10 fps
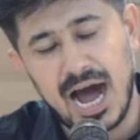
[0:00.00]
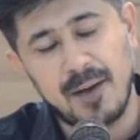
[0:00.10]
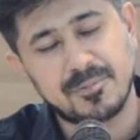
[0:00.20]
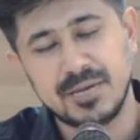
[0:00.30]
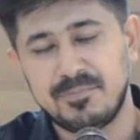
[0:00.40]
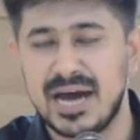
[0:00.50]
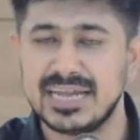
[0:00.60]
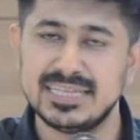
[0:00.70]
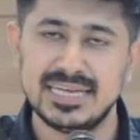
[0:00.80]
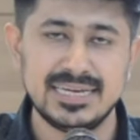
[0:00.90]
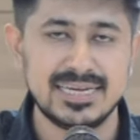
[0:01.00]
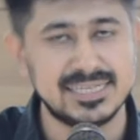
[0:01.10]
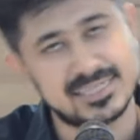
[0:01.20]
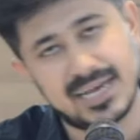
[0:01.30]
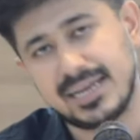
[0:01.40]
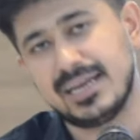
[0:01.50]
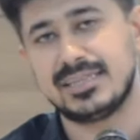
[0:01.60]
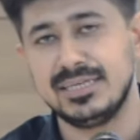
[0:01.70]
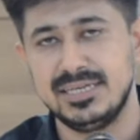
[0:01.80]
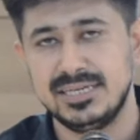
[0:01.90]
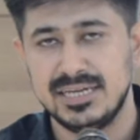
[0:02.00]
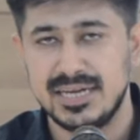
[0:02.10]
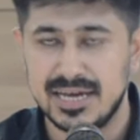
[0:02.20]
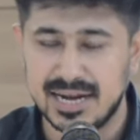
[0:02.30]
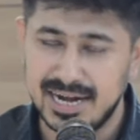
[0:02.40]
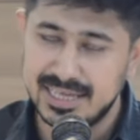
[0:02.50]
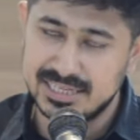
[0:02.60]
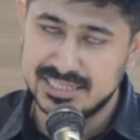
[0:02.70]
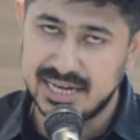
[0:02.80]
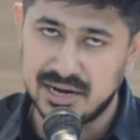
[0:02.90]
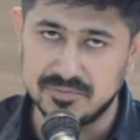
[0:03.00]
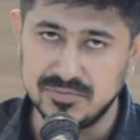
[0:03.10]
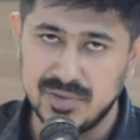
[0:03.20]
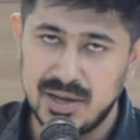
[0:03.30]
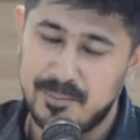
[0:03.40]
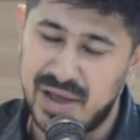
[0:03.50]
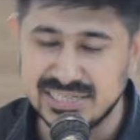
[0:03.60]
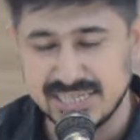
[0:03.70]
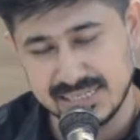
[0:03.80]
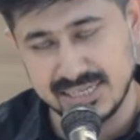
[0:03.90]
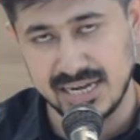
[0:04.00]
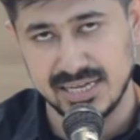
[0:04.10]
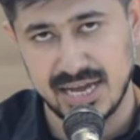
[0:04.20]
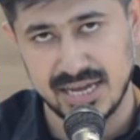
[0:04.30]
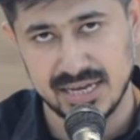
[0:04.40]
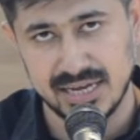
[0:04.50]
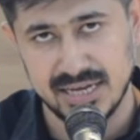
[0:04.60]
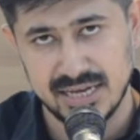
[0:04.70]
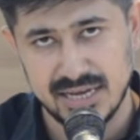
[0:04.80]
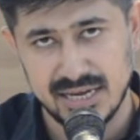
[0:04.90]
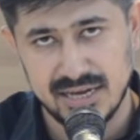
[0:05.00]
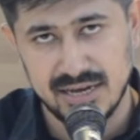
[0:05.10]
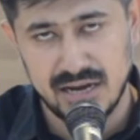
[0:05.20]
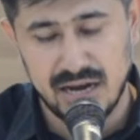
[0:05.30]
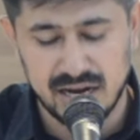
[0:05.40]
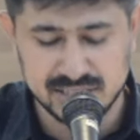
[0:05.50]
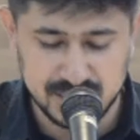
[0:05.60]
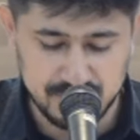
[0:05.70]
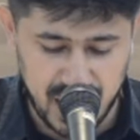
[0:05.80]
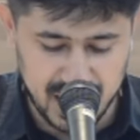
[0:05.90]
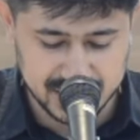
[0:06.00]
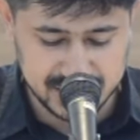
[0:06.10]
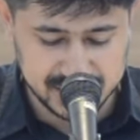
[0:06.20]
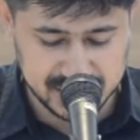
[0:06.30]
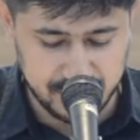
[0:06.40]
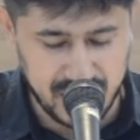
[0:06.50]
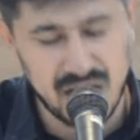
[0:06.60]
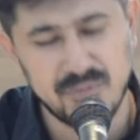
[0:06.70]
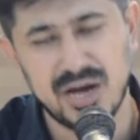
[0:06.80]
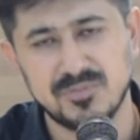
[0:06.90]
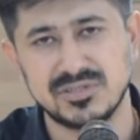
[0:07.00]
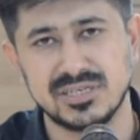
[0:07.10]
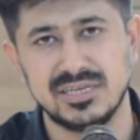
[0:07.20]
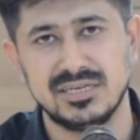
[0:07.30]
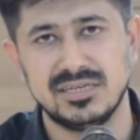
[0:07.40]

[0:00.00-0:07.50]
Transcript: आपकी पानी देने की इच्छा नहीं लगती रहने दीजिए हम प्यासे ही चले जाएंगे अजी मांगते क्षमा हम आपसे